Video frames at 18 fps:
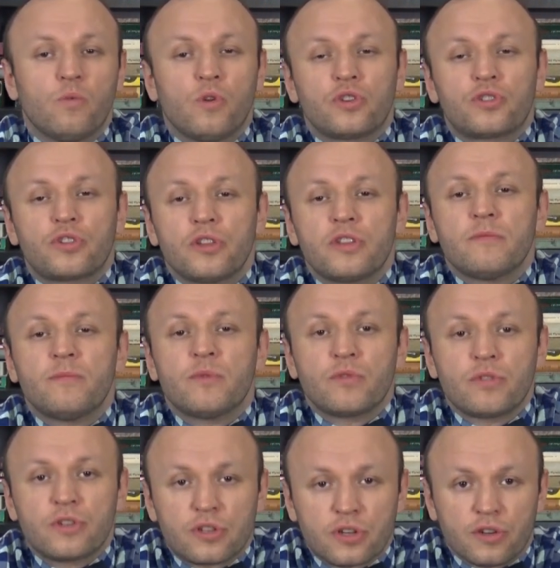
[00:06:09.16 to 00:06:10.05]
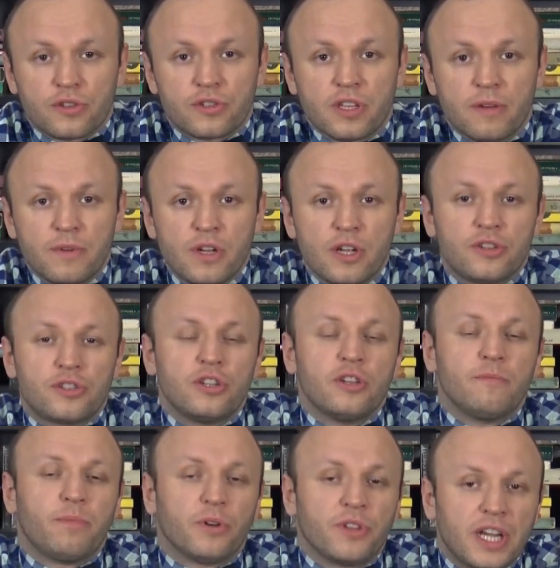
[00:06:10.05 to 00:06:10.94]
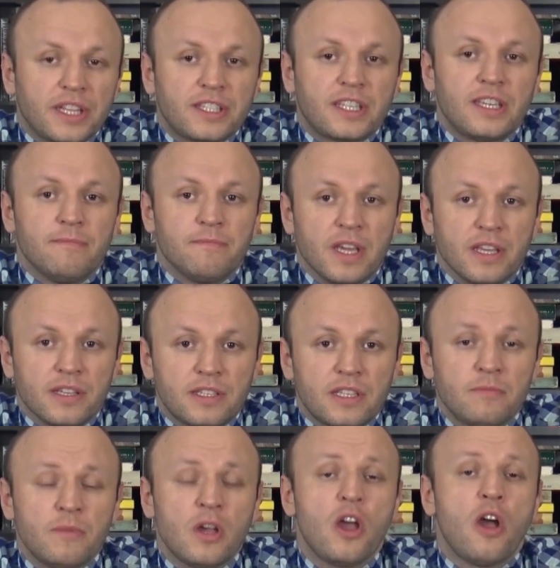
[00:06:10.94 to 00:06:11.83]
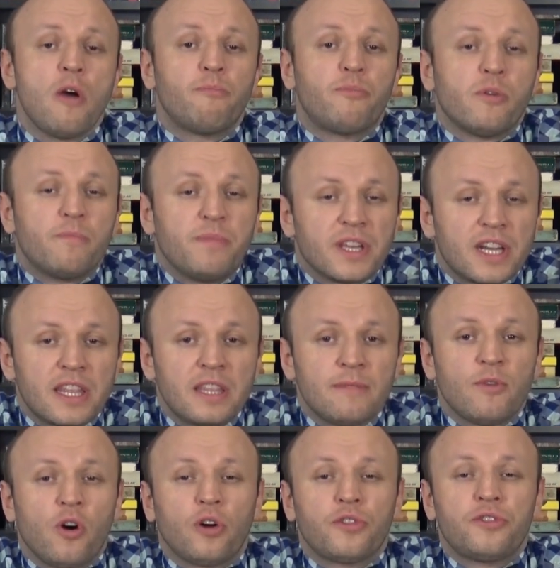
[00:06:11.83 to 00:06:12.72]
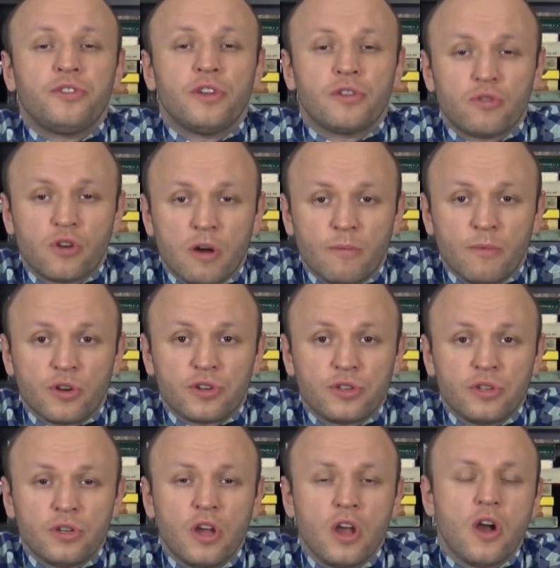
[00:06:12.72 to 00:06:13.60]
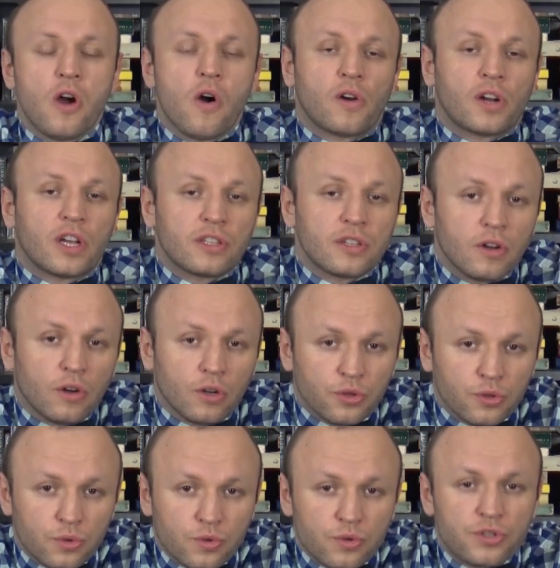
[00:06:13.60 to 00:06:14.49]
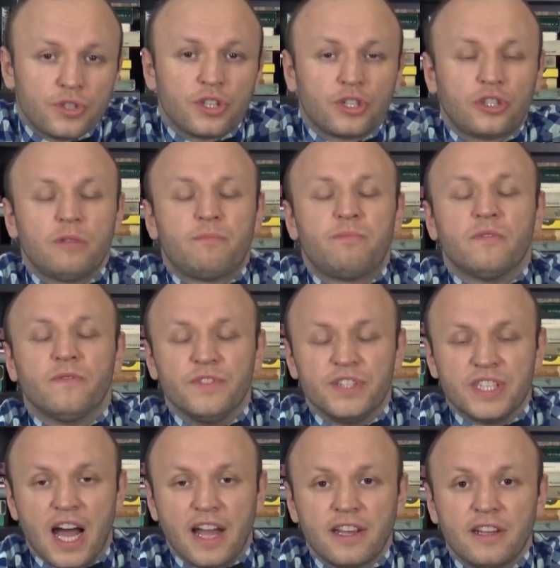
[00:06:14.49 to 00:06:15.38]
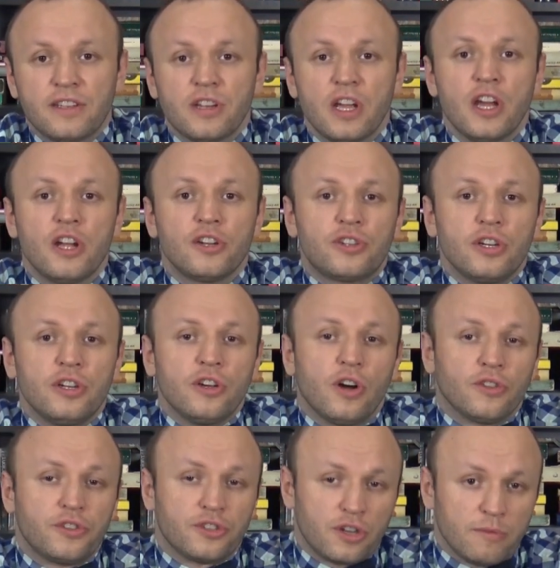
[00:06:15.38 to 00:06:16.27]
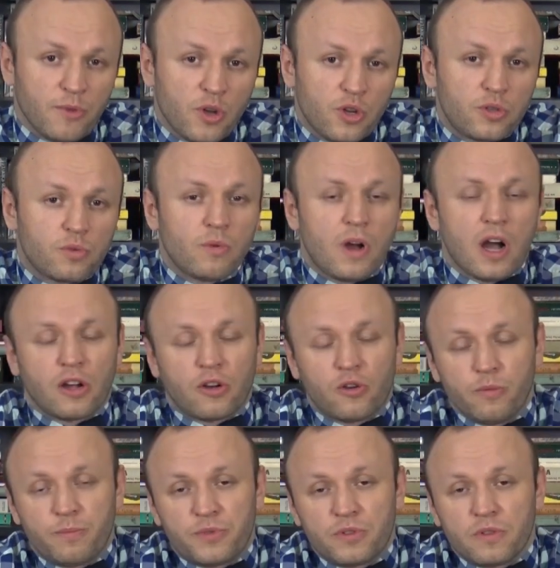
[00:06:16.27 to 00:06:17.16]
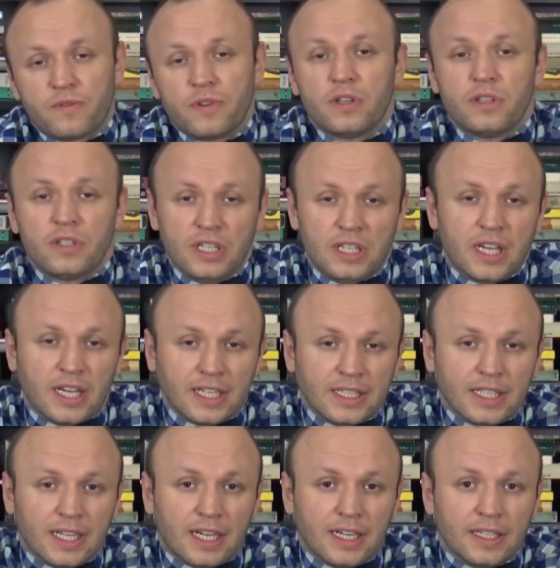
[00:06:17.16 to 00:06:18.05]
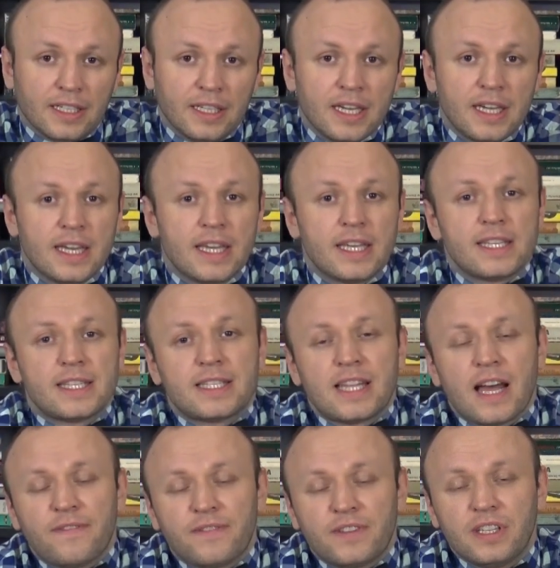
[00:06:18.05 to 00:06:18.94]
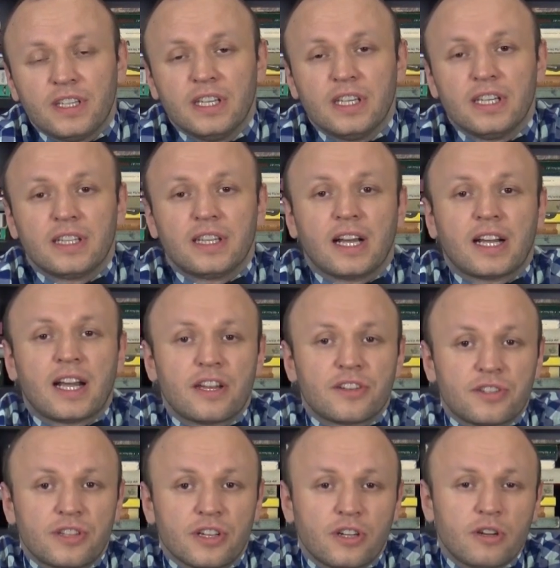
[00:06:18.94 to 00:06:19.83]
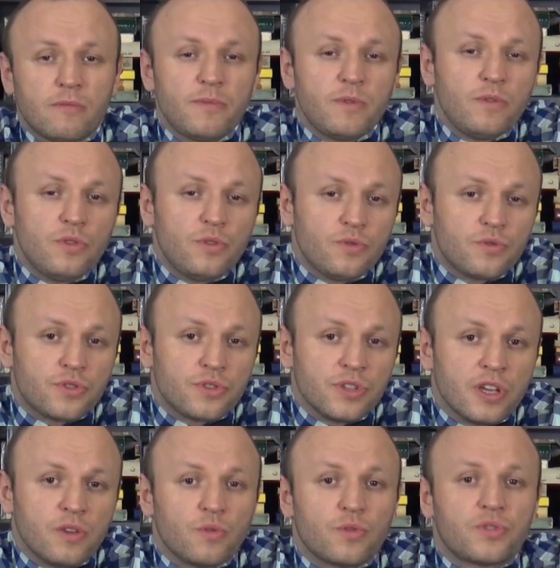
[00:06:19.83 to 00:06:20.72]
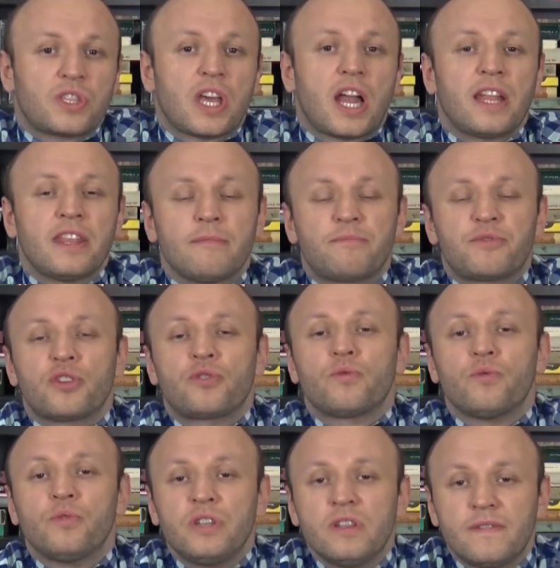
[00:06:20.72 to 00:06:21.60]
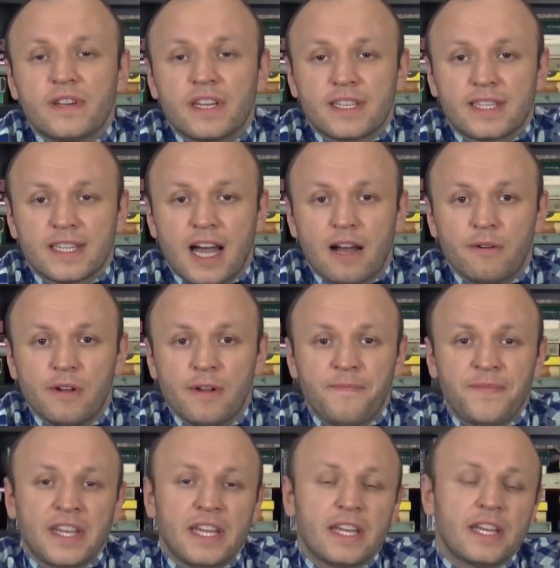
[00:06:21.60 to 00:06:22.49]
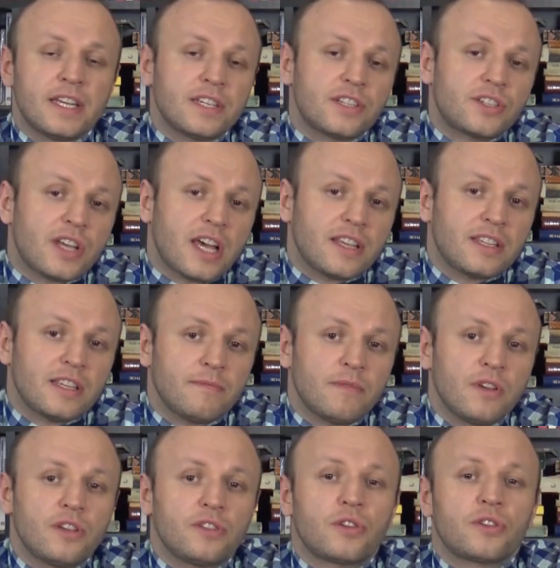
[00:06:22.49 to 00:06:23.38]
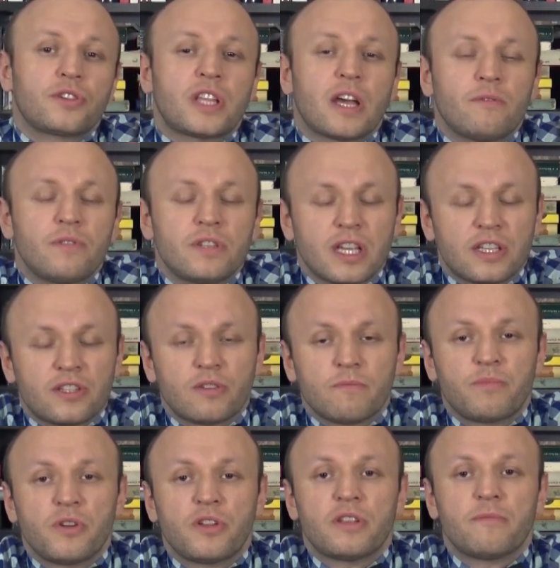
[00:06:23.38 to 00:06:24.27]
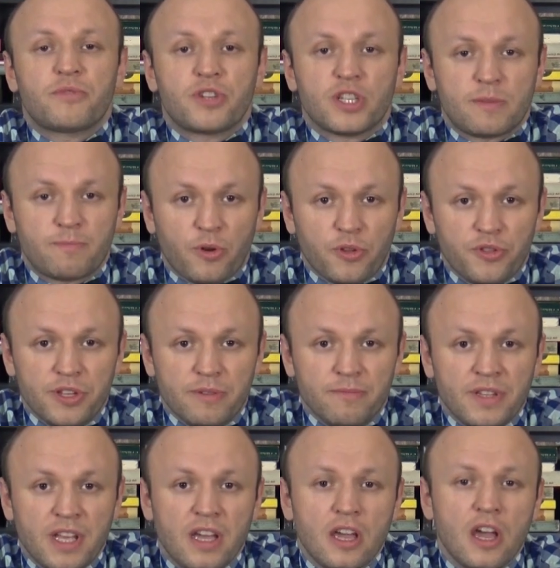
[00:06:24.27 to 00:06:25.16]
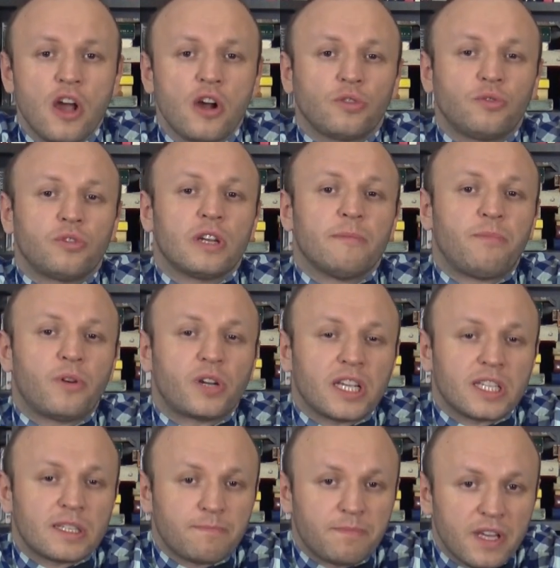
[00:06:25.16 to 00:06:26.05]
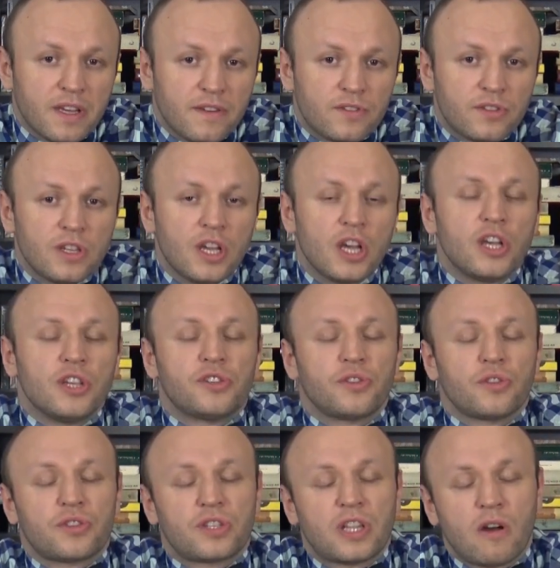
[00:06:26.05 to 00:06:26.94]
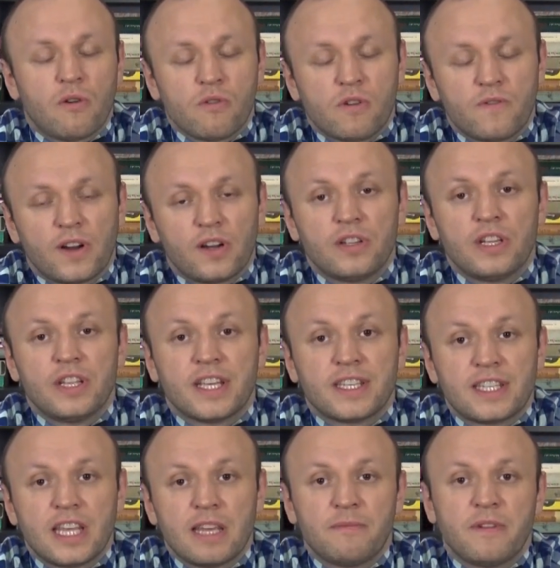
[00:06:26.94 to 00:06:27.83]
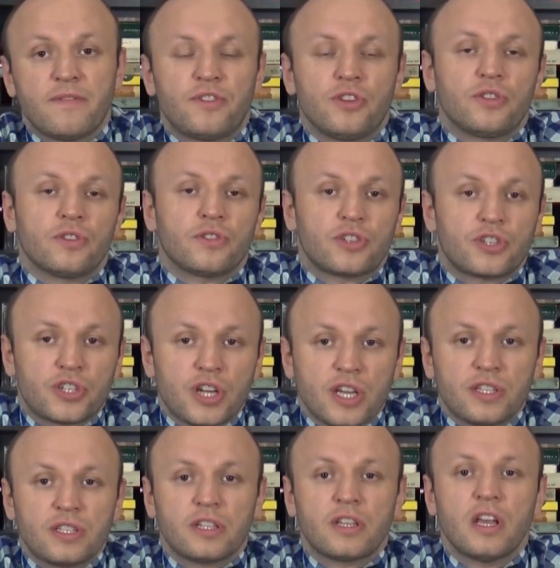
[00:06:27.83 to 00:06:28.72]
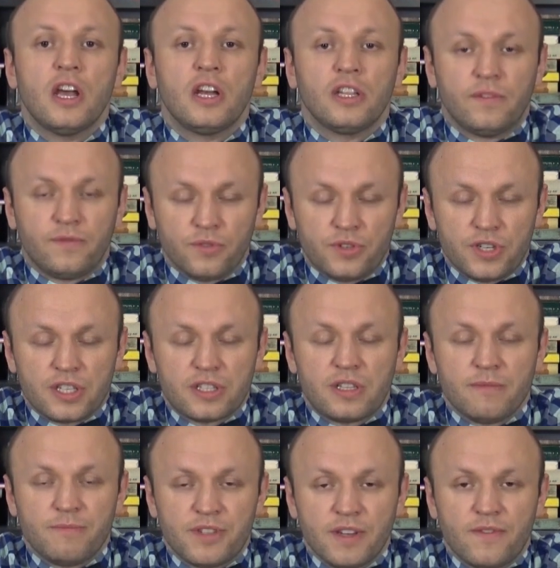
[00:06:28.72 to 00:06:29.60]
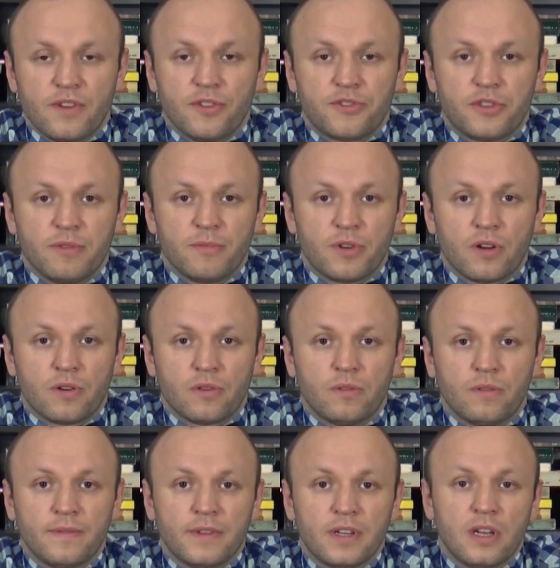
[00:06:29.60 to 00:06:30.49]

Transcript: łączony był z szosem, czyli podatkiem miejskim pobieranym od nieruchomości oraz od różnych typów zajęć, czyli od rzemiosła, kupców itd. Tak Stawki dla każdego były różne i ustalane przez uniwersały – z czasem zostały zastąpione przez podymne, które po raz pierwszy zostało uchwalone na Sejmie w 1629 roku.